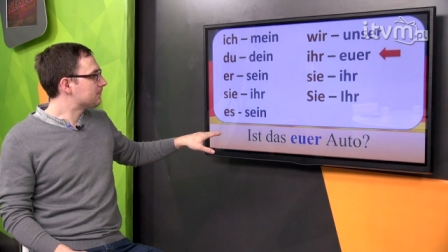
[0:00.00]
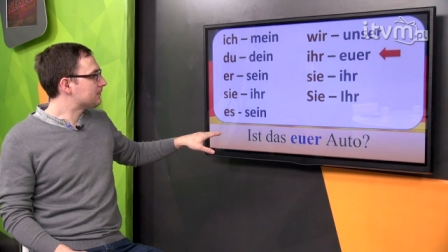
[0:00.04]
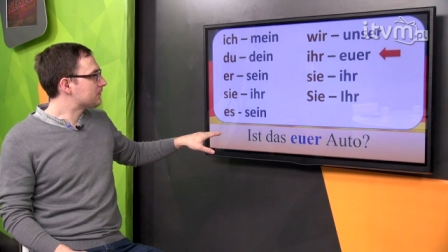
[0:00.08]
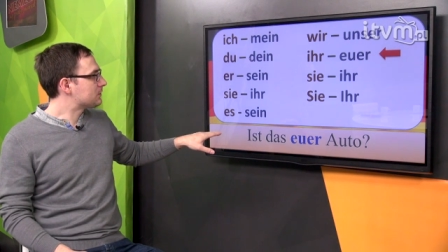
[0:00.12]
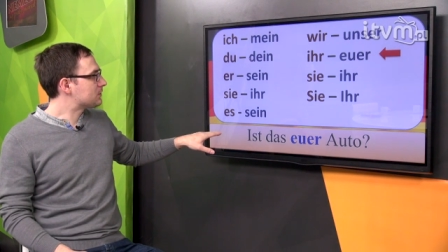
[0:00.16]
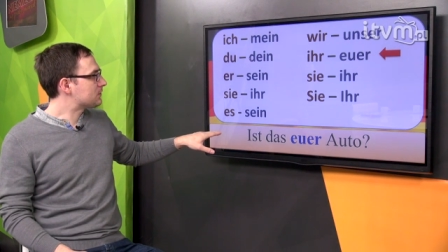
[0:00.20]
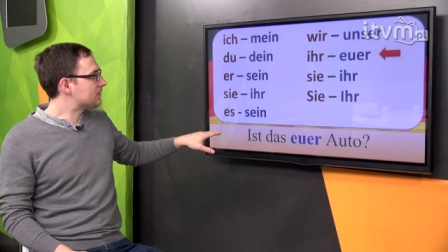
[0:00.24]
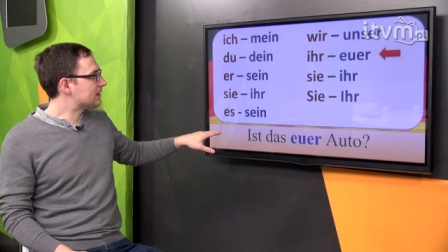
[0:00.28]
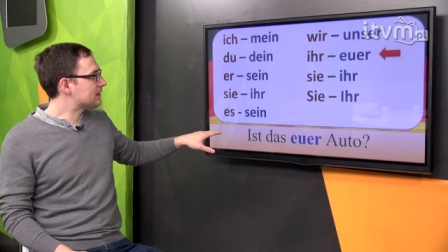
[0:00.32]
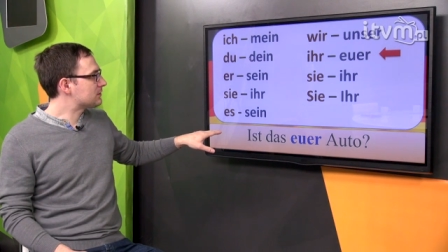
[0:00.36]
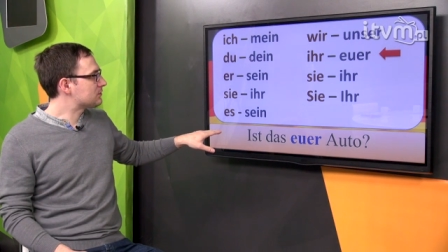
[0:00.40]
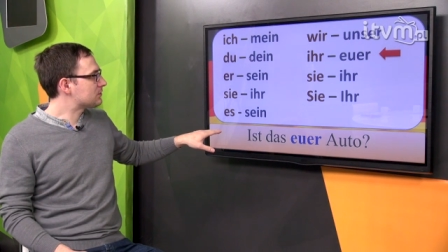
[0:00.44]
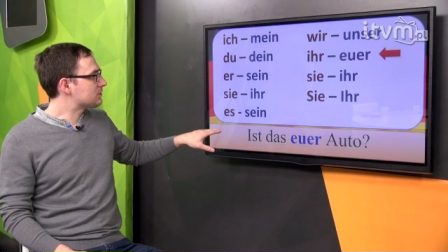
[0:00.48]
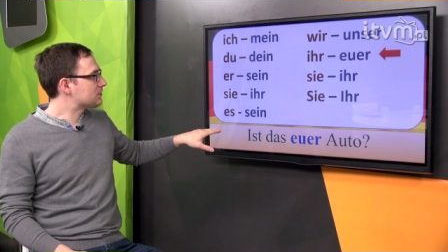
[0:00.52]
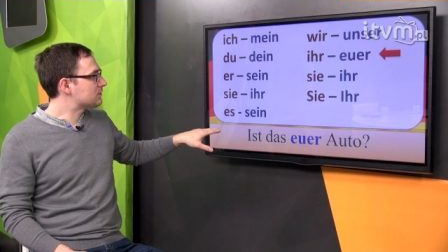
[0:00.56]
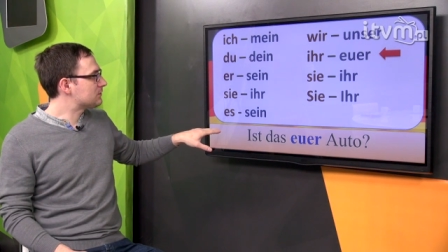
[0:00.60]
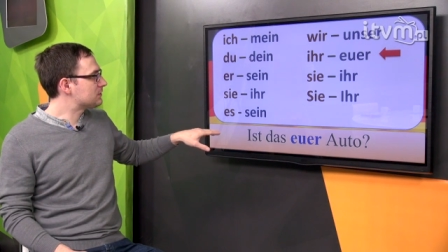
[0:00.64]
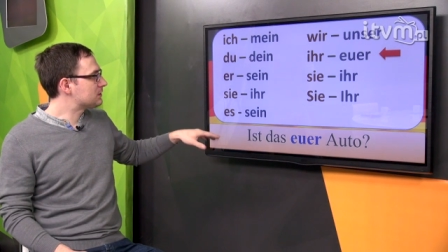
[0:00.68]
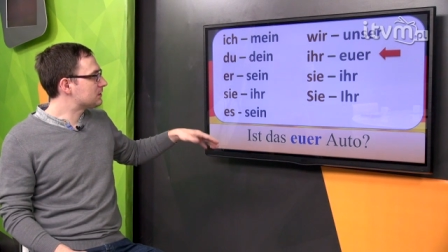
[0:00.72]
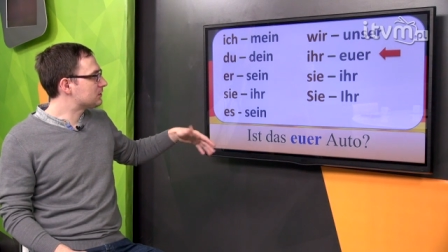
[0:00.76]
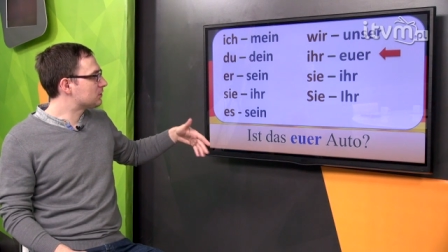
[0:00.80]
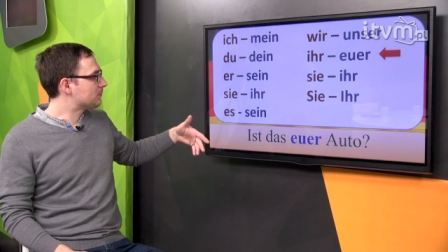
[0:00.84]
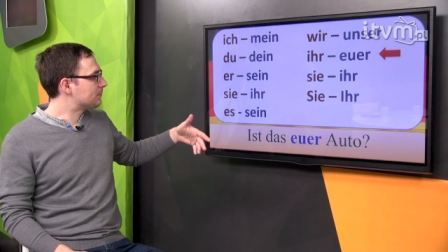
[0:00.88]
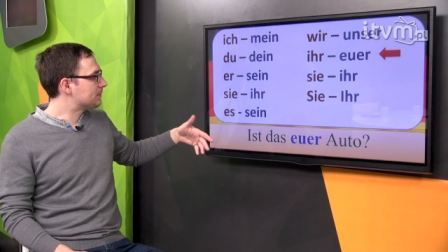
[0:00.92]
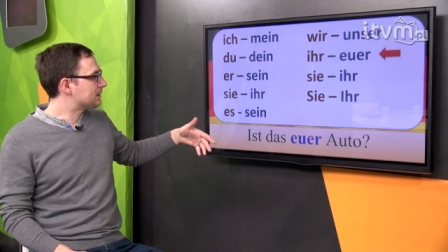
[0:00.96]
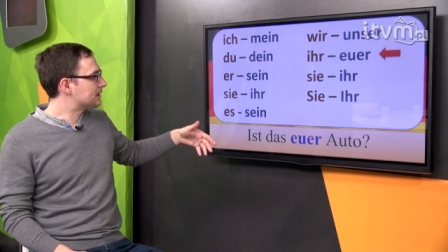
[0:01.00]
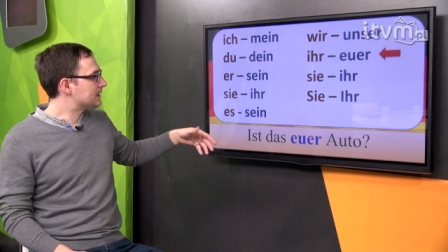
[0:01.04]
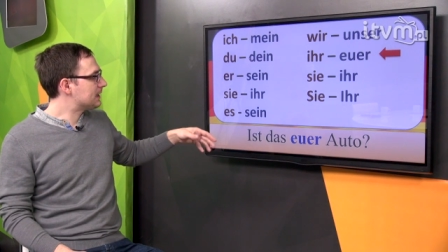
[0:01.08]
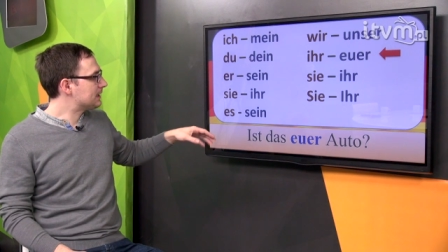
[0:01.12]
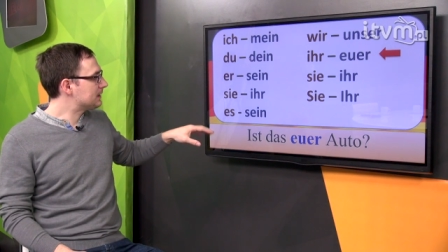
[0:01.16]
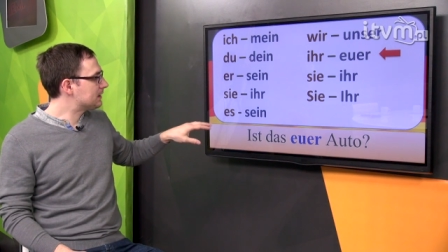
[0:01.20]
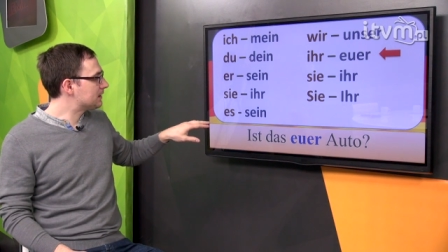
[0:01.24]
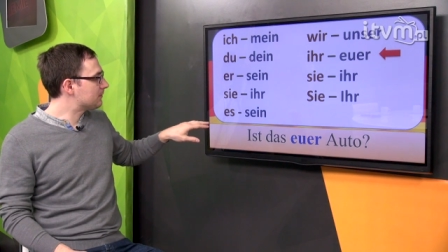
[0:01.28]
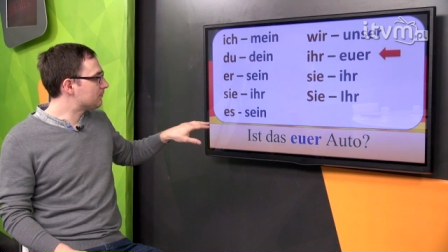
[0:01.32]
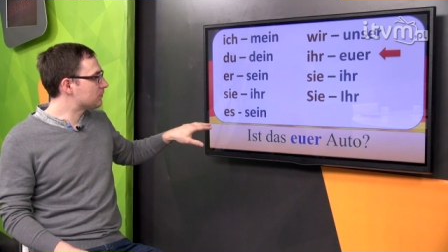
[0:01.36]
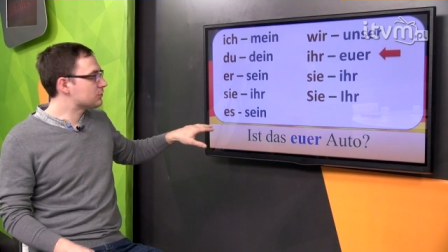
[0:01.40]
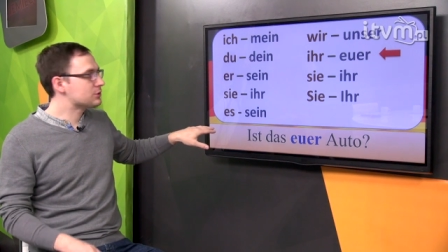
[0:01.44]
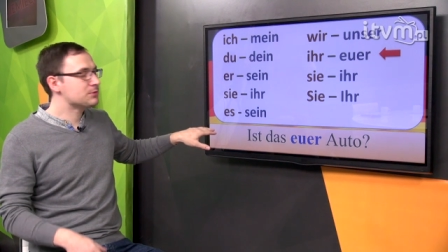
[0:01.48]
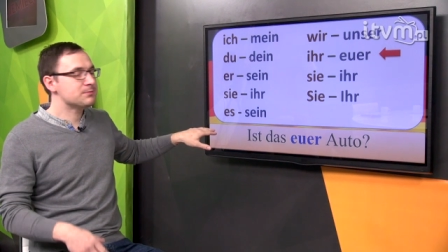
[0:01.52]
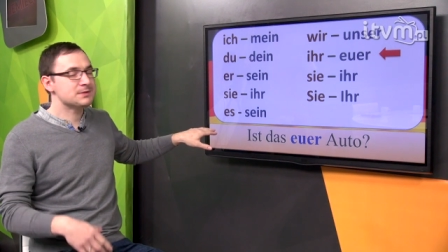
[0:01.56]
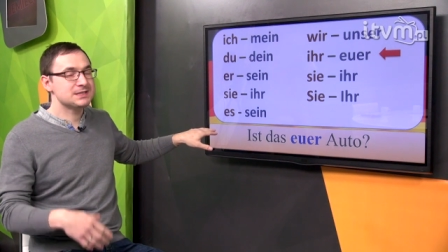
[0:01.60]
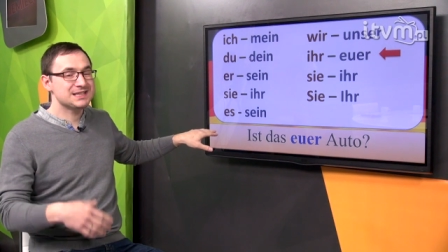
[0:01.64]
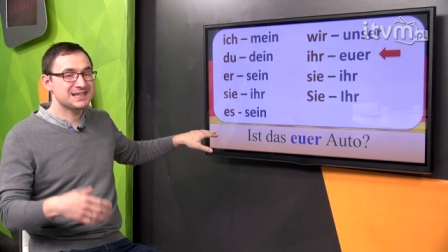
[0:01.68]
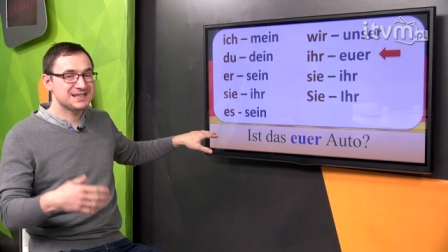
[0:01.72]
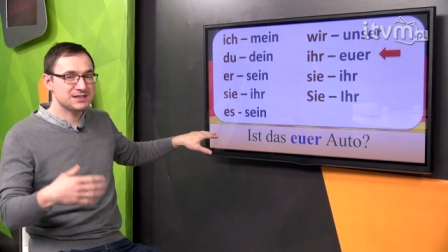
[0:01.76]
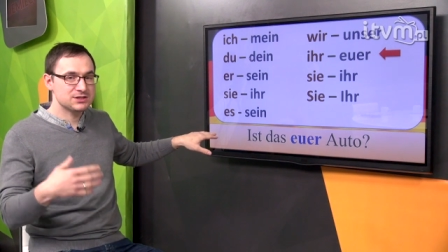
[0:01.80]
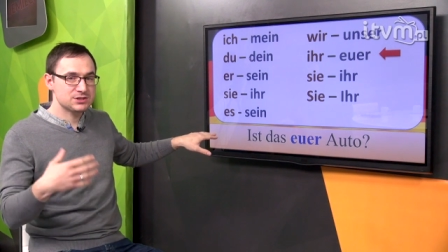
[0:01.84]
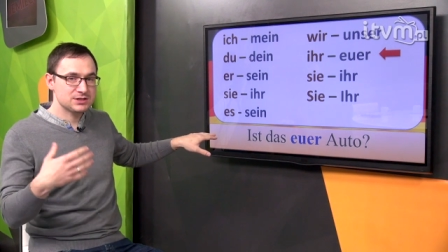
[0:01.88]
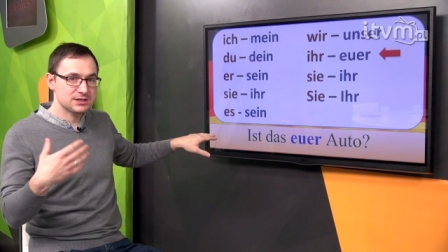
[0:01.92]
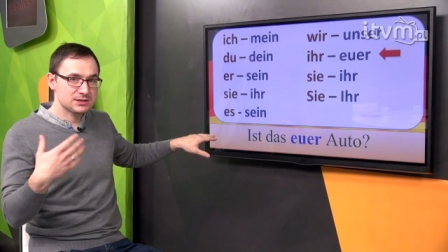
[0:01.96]
świadczy oczywiście to pytanie, możemy
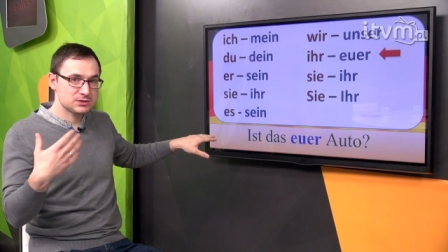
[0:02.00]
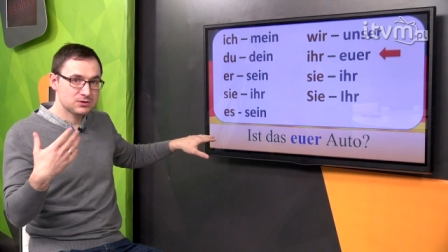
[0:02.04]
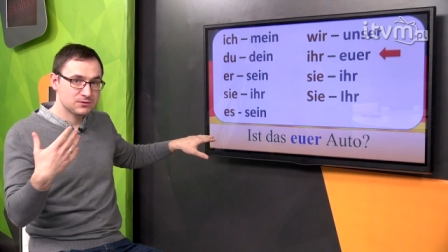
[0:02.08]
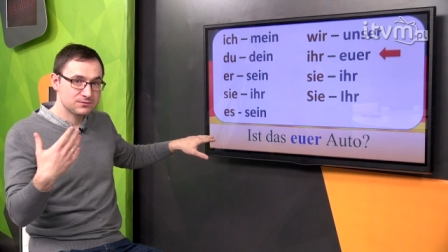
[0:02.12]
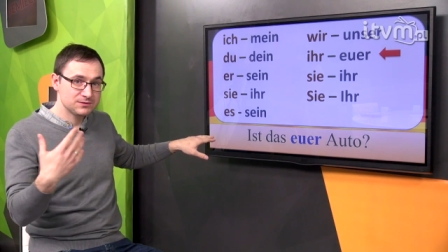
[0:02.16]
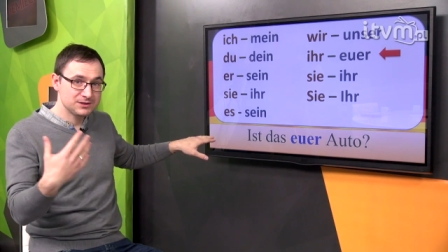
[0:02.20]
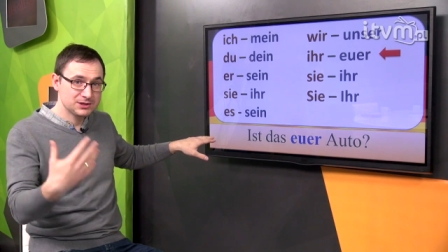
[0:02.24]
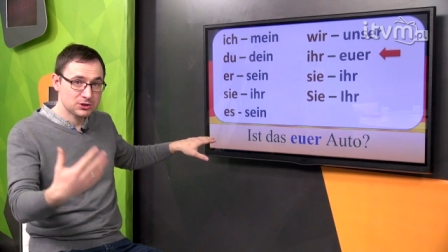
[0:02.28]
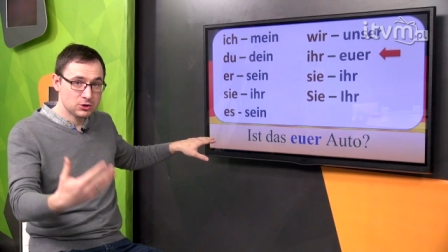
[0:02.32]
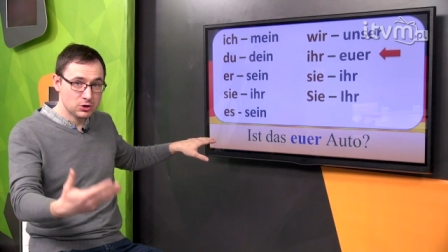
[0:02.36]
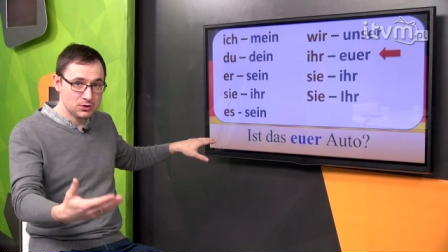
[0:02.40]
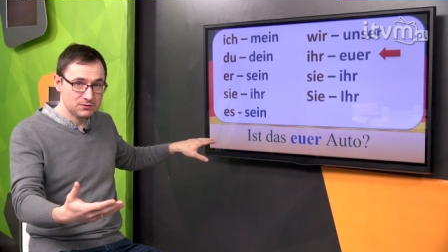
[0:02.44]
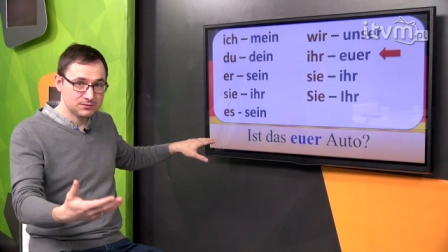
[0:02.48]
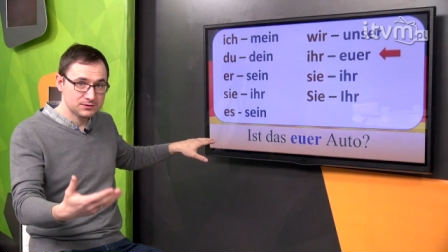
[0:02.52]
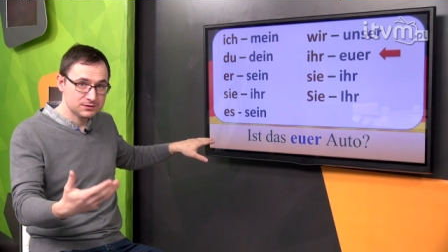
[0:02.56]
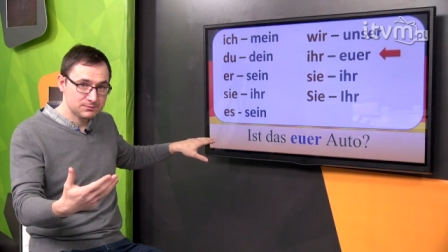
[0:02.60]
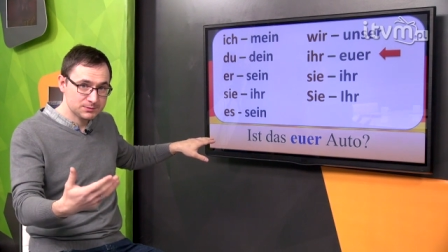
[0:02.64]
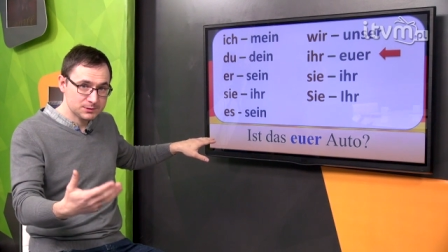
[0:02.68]
zadać czasownikowi.